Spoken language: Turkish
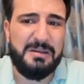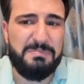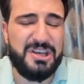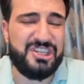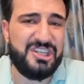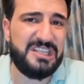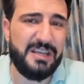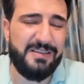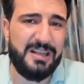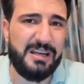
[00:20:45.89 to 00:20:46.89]
beşli
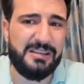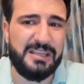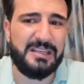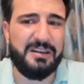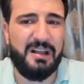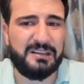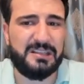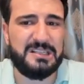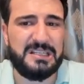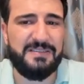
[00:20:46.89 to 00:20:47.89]
seviyelerdeyken
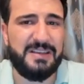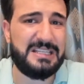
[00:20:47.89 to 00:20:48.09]
altılı seviye,